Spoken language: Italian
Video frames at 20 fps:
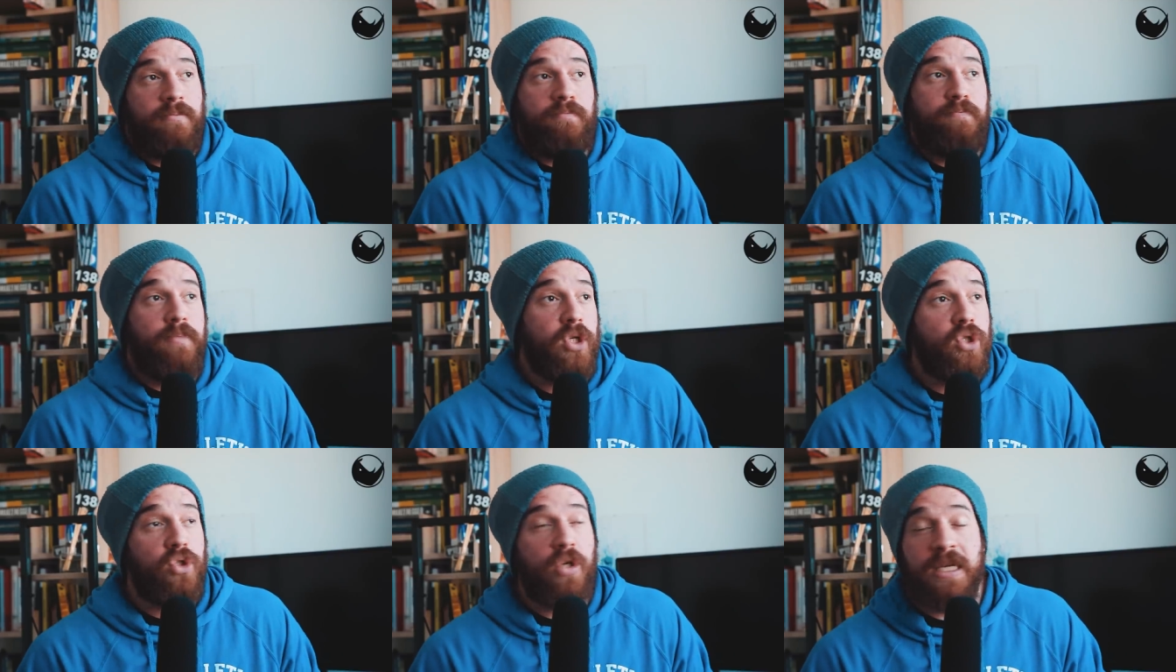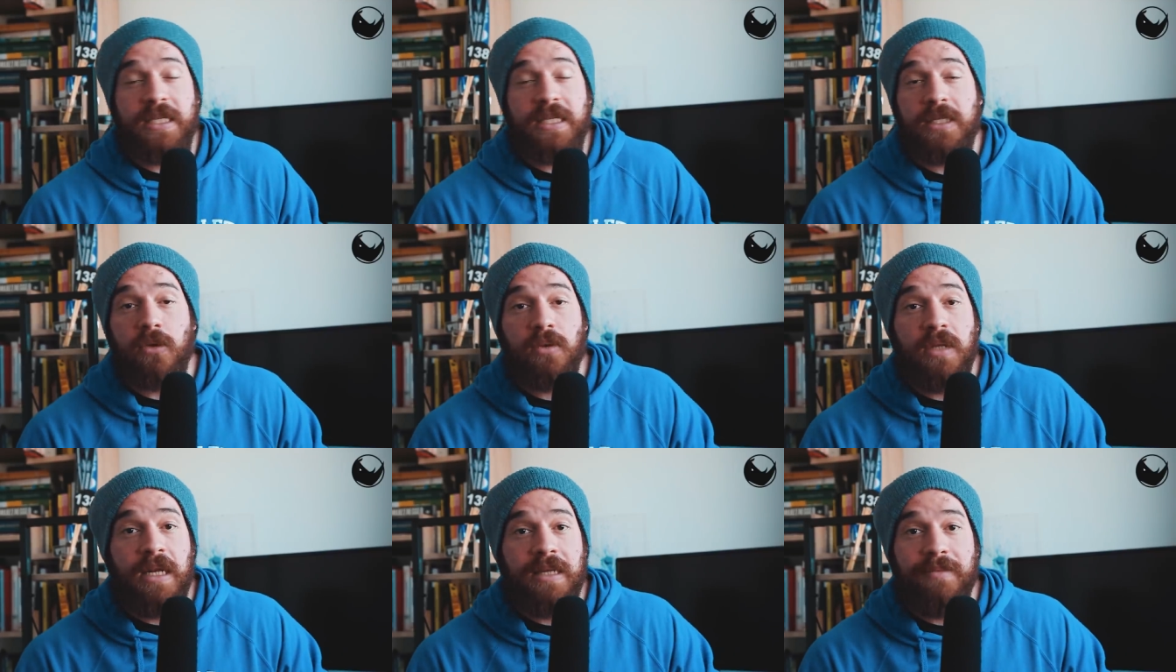possono
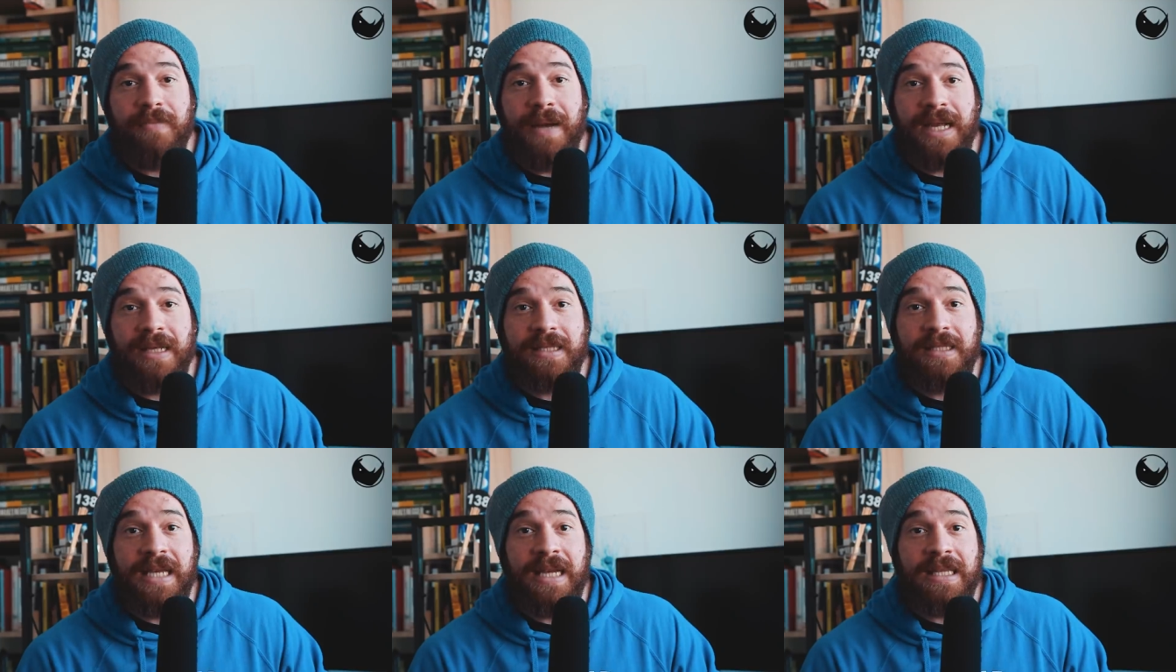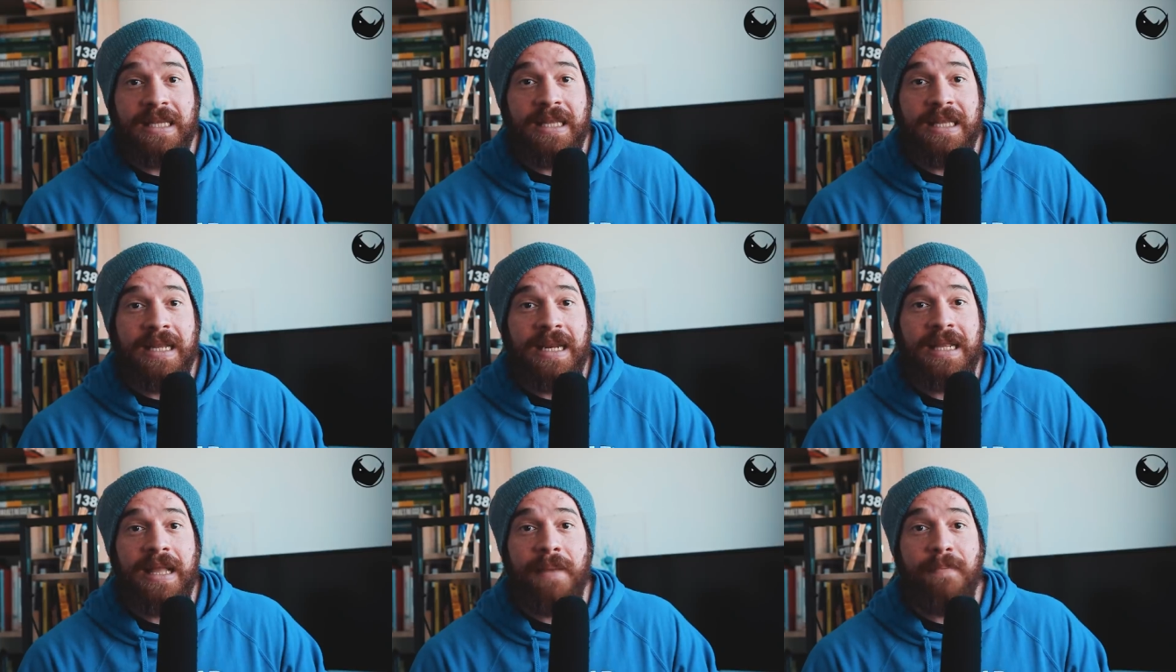essere utilizzate
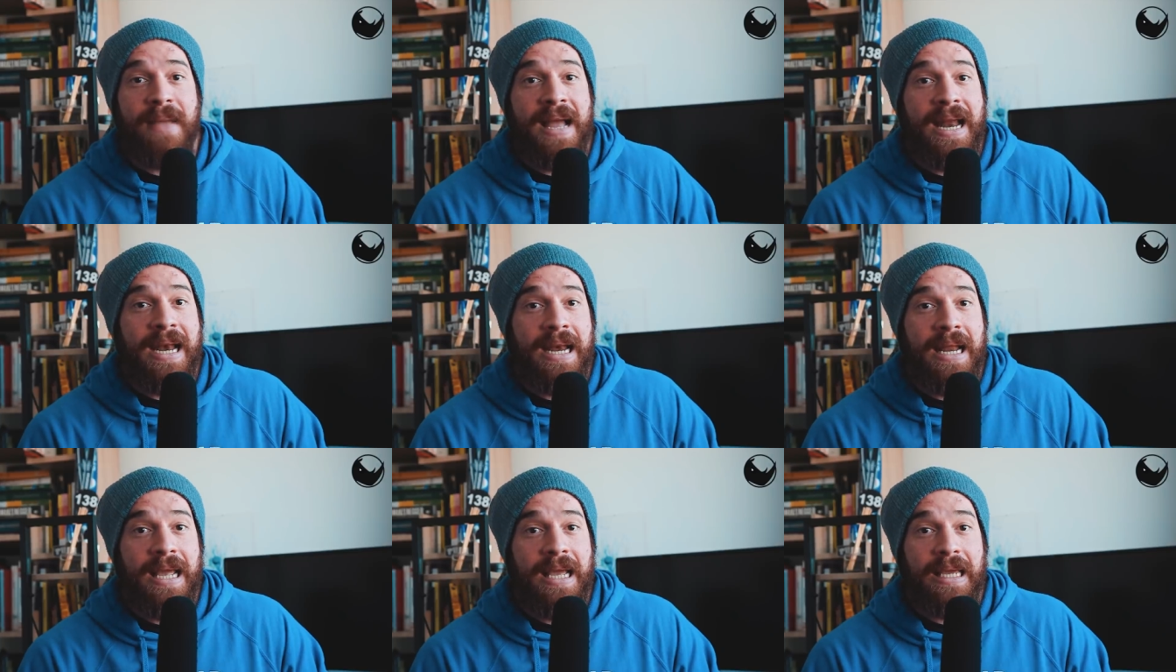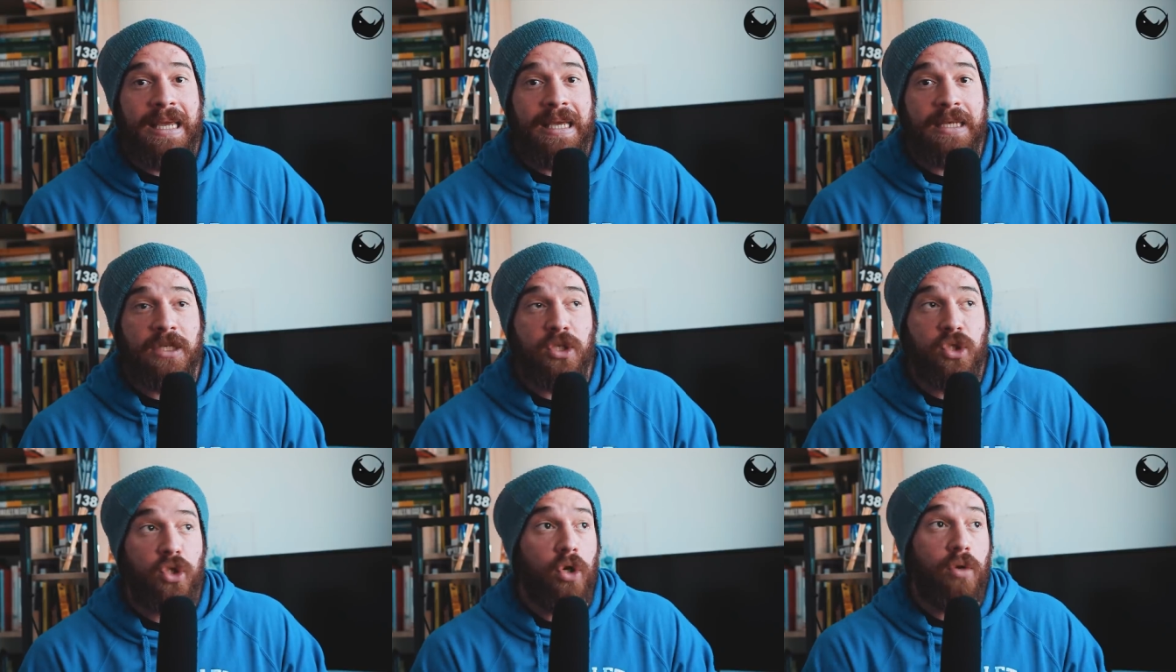delle tabelle
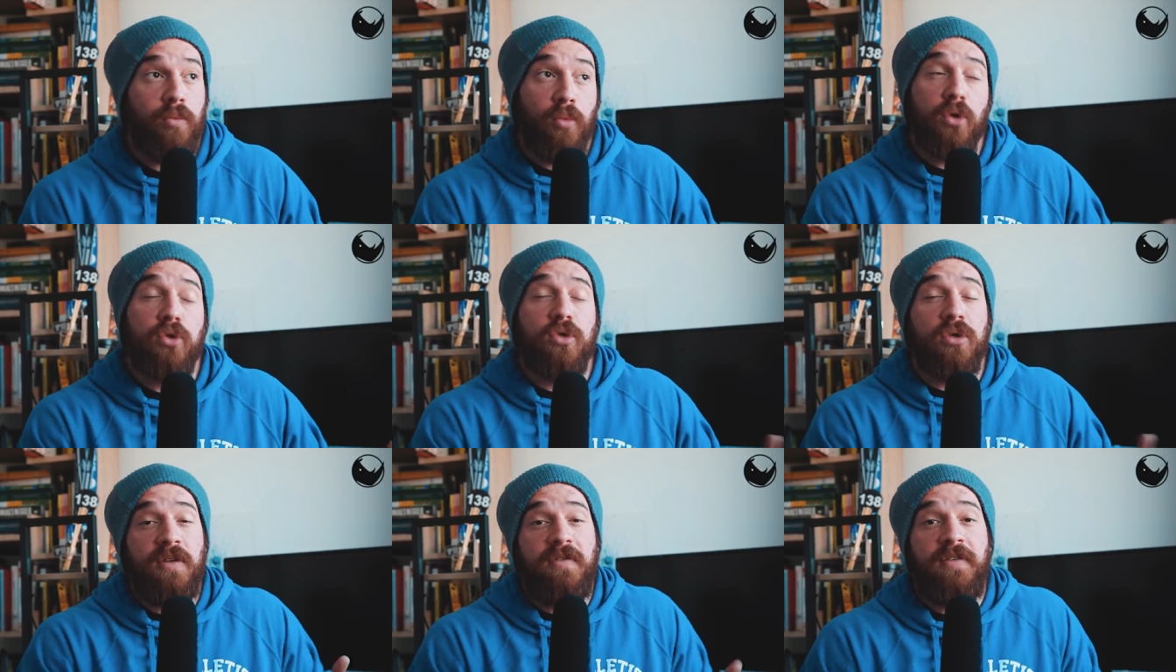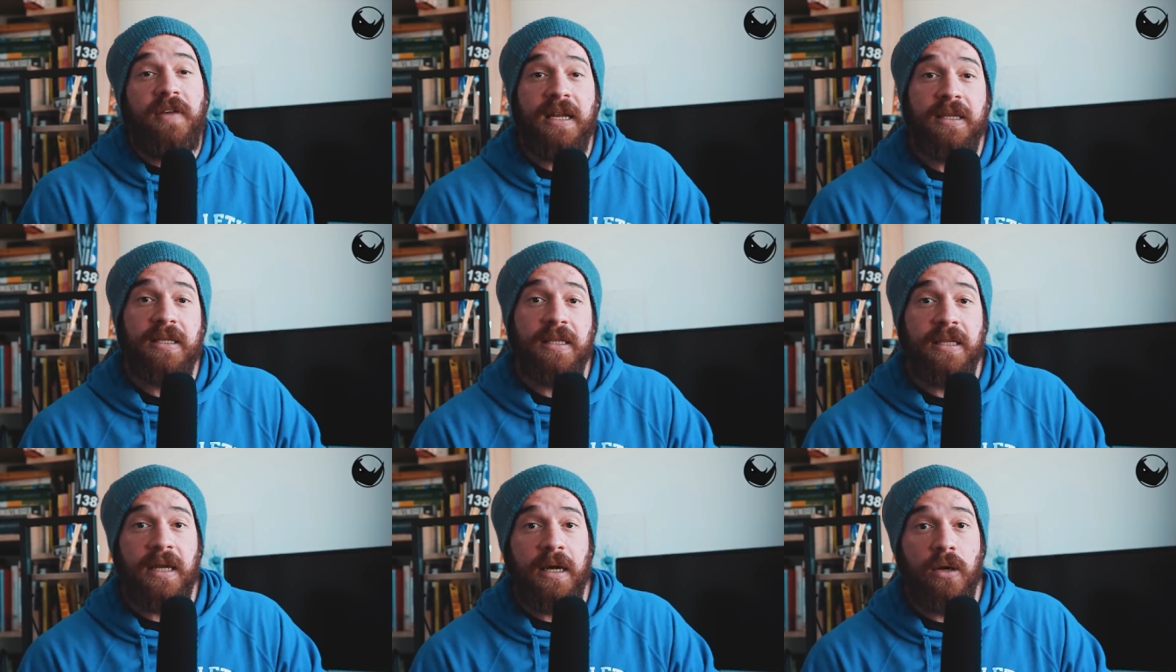che sono molto
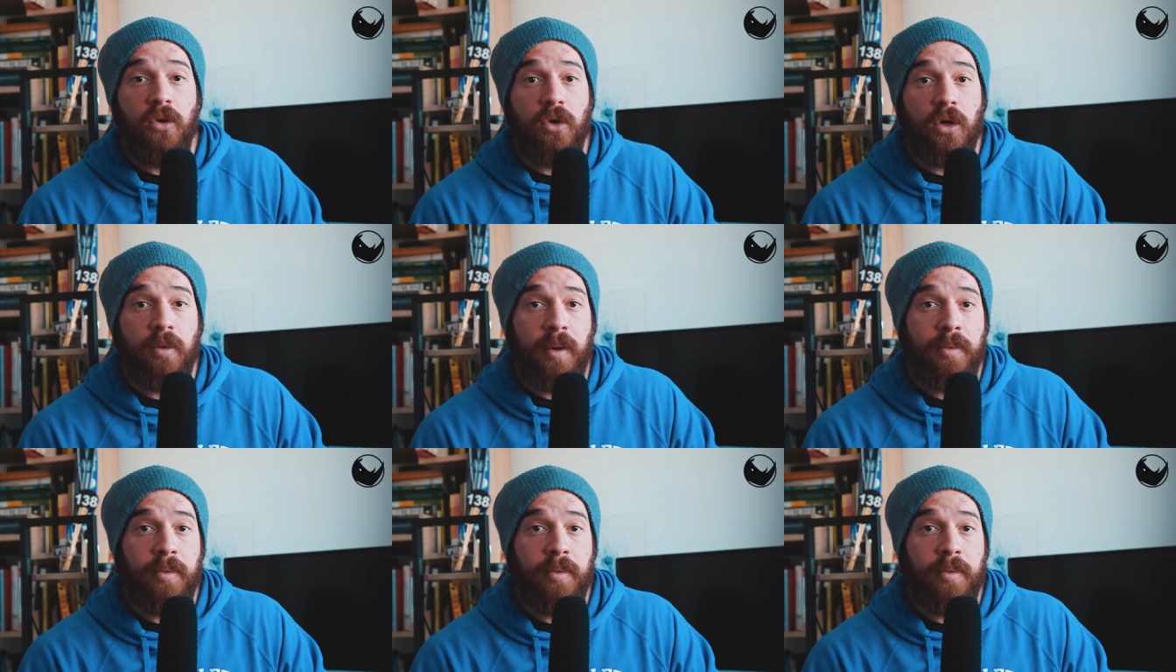differenti tra loro,